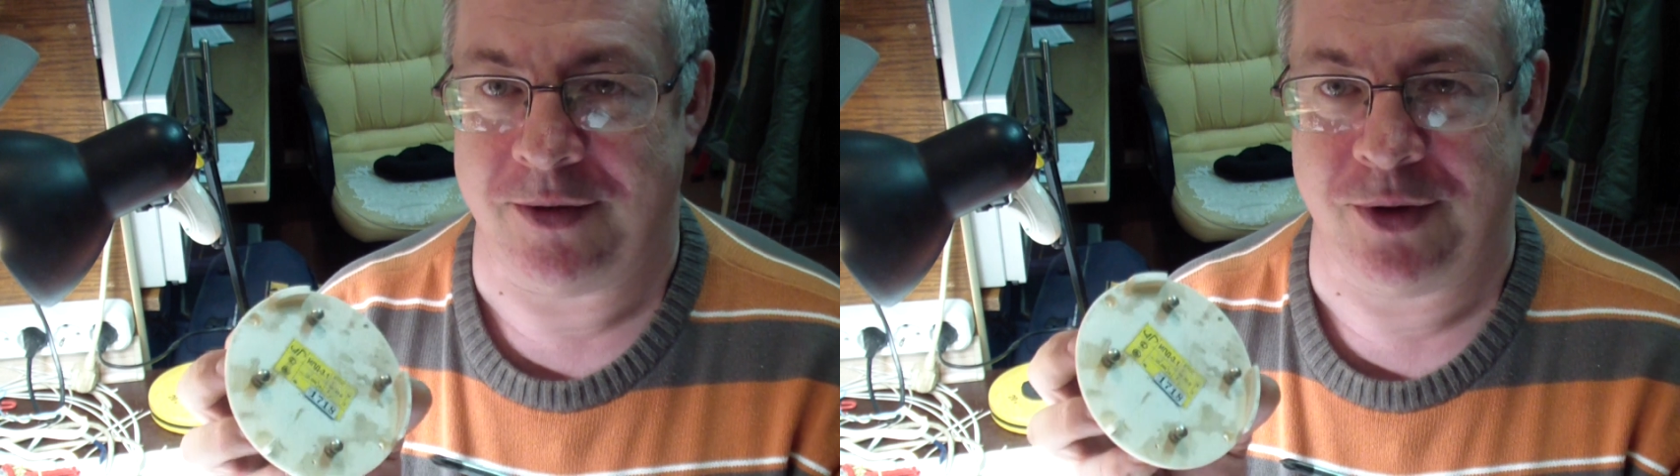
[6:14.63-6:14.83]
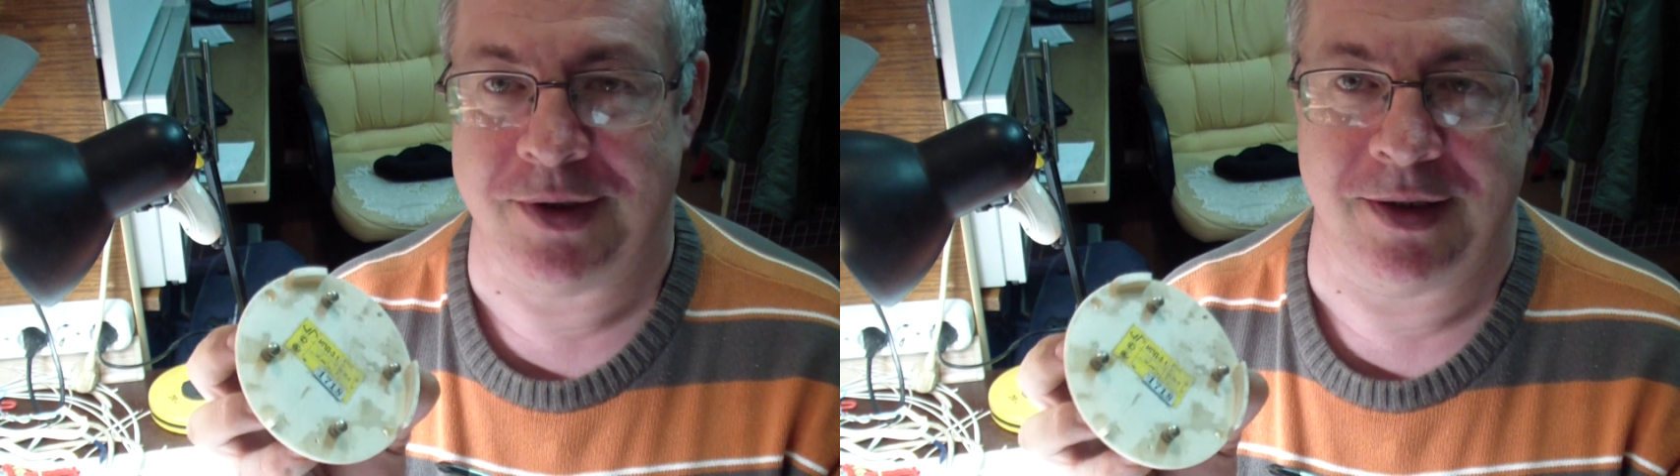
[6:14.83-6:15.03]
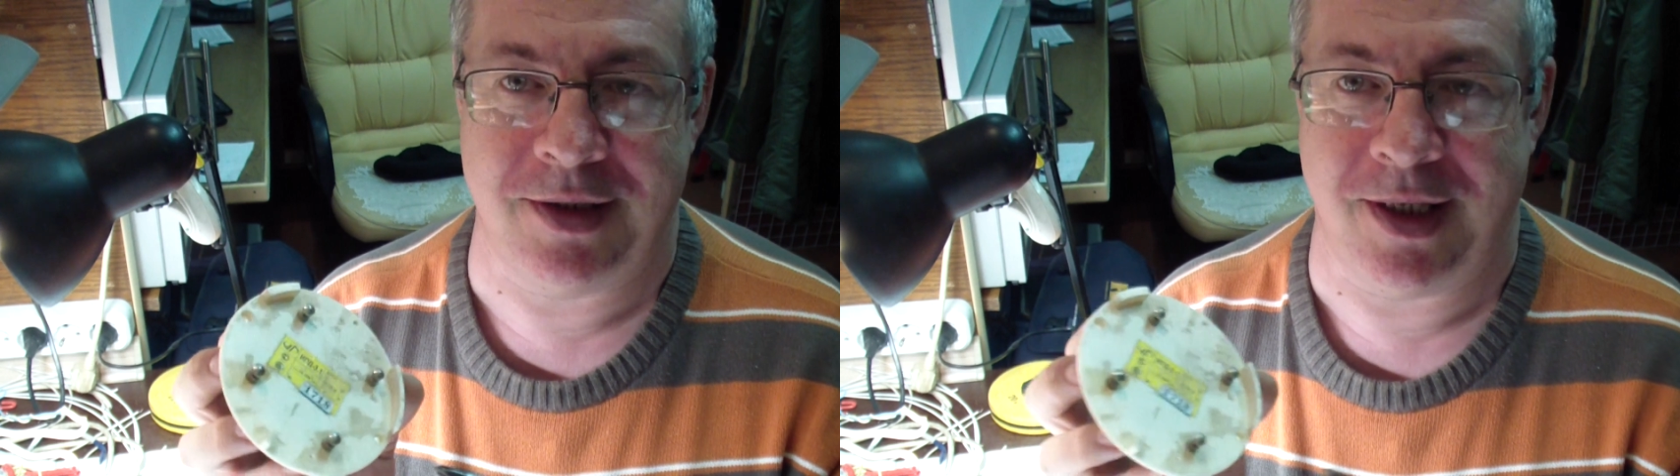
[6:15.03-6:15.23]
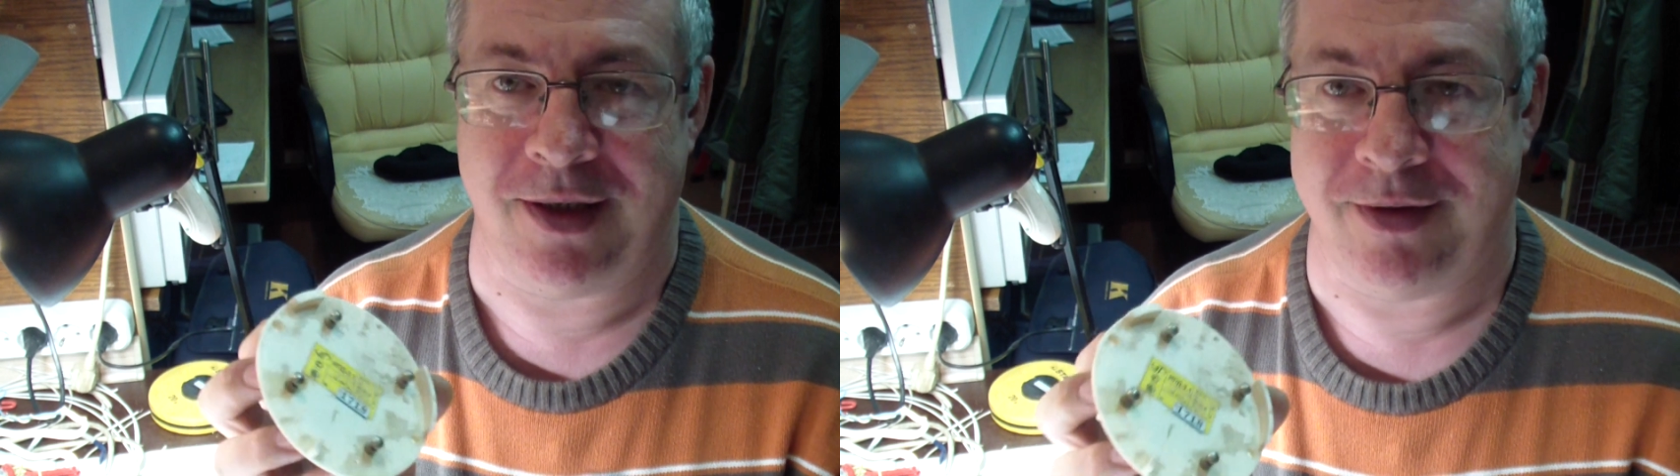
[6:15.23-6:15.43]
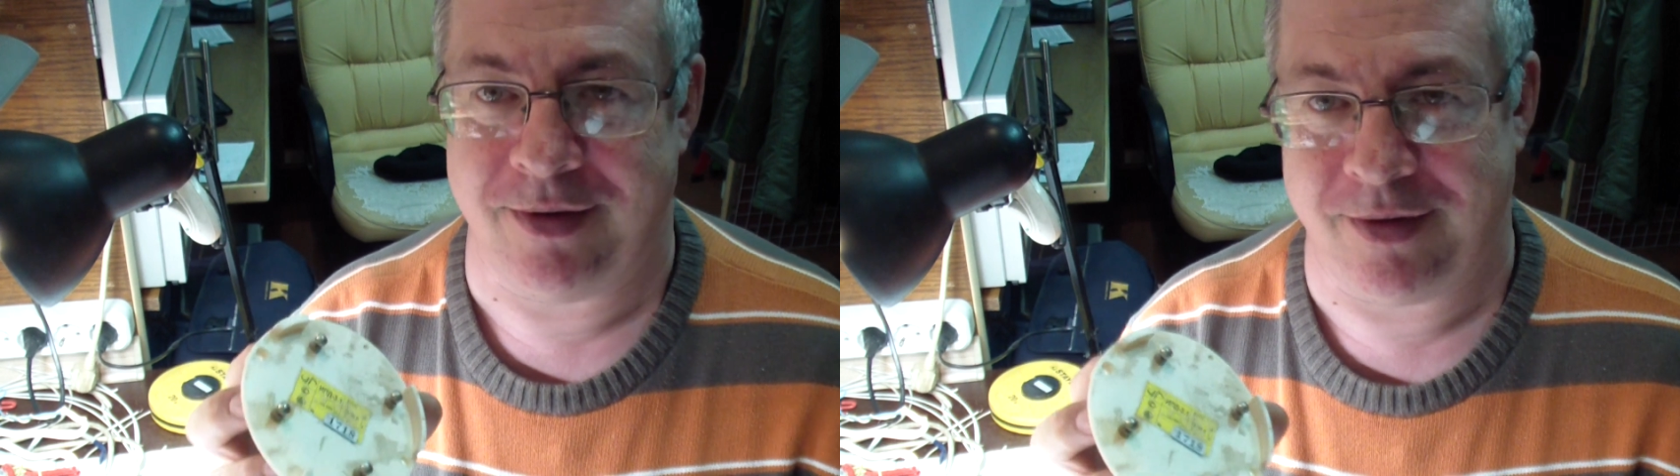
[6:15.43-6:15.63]
ну это
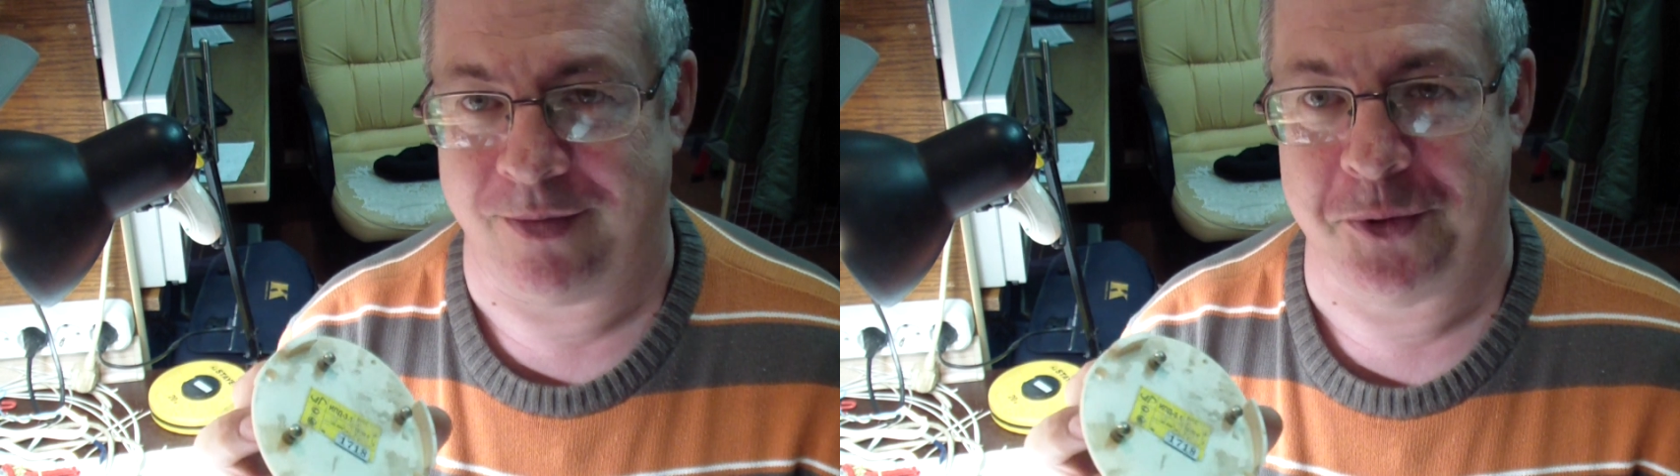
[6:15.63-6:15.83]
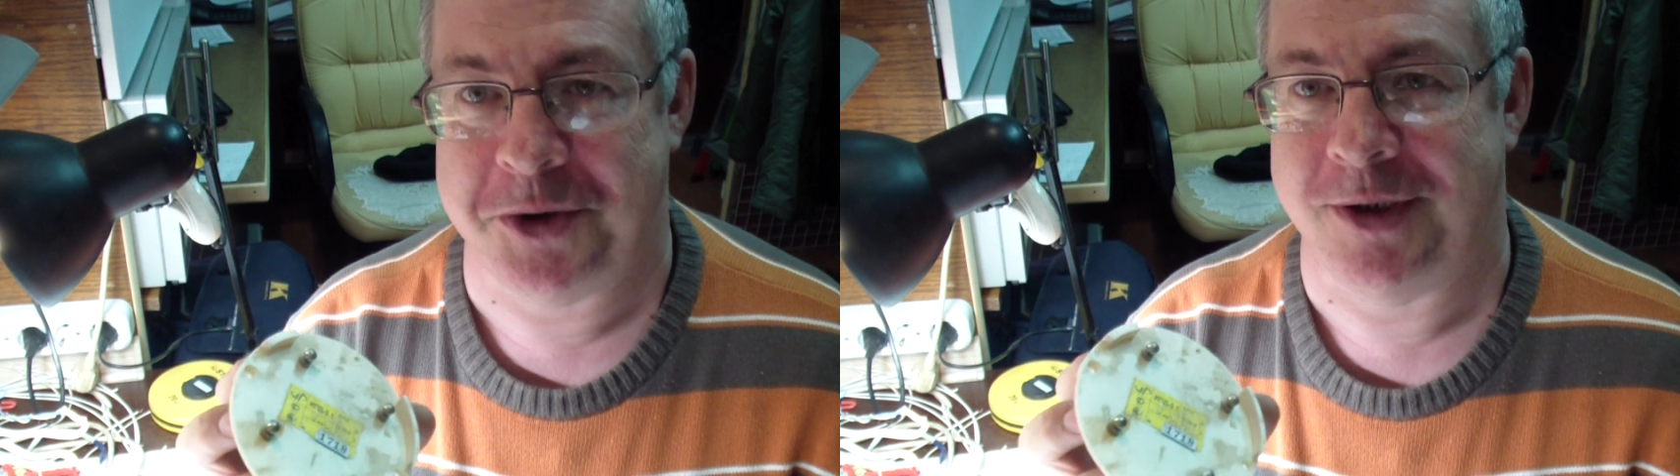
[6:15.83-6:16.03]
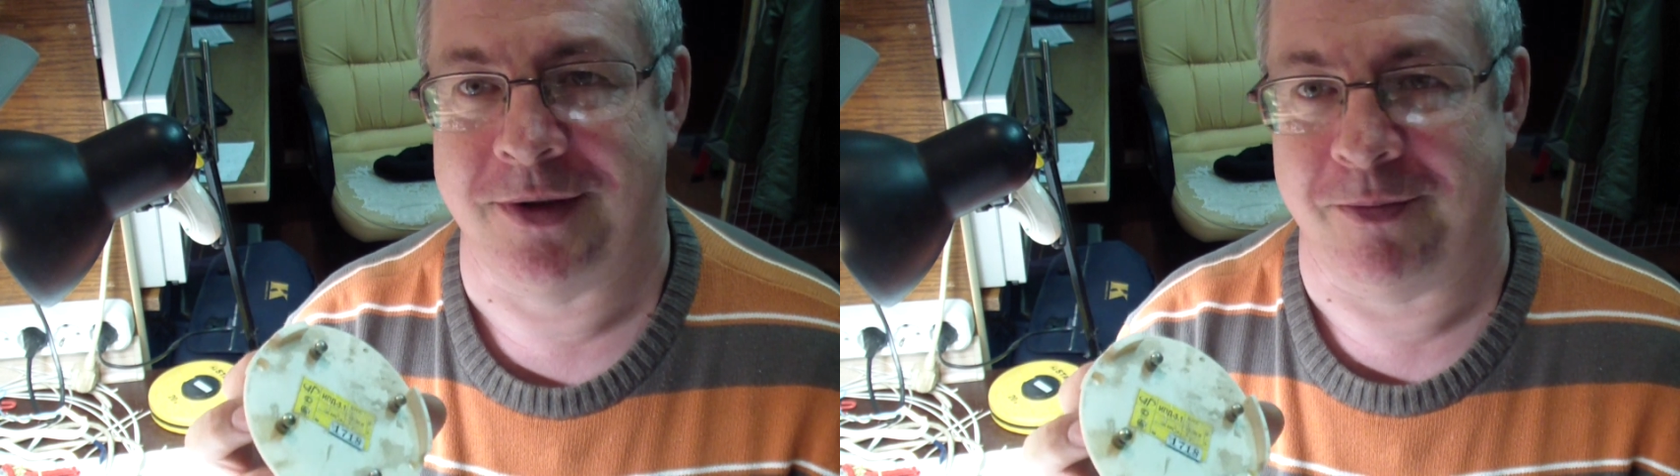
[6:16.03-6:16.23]
для мужчины